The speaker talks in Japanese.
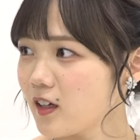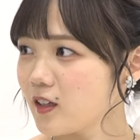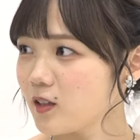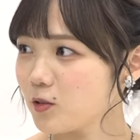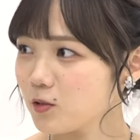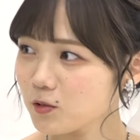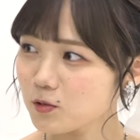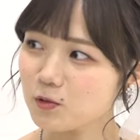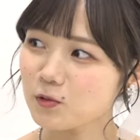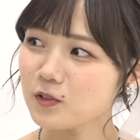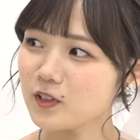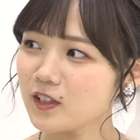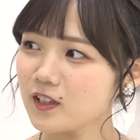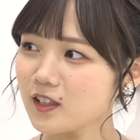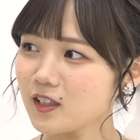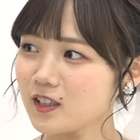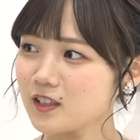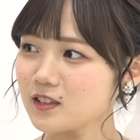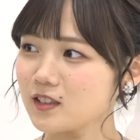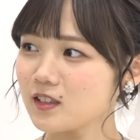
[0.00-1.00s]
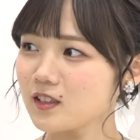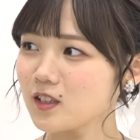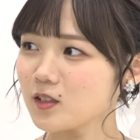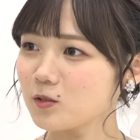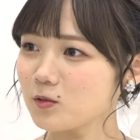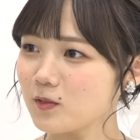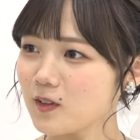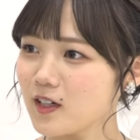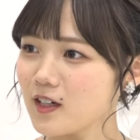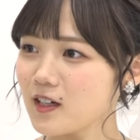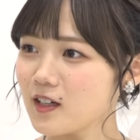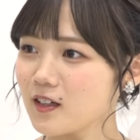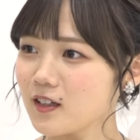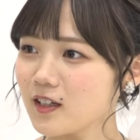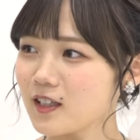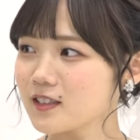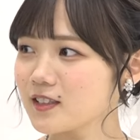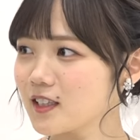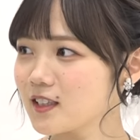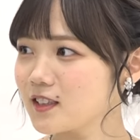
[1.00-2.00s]
よくおねだりしてたのは
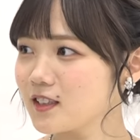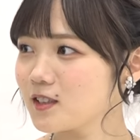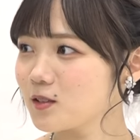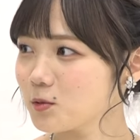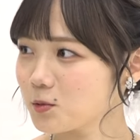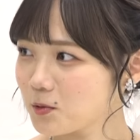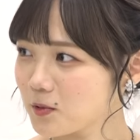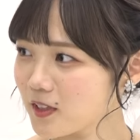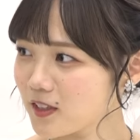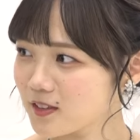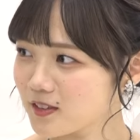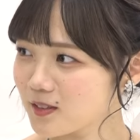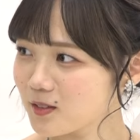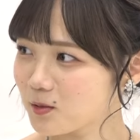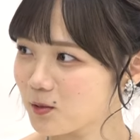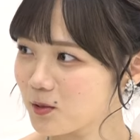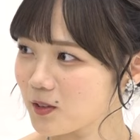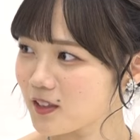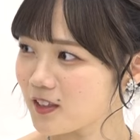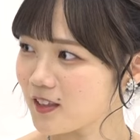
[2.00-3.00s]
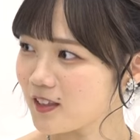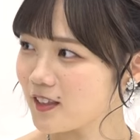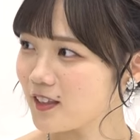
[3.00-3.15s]
笠地蔵がすごい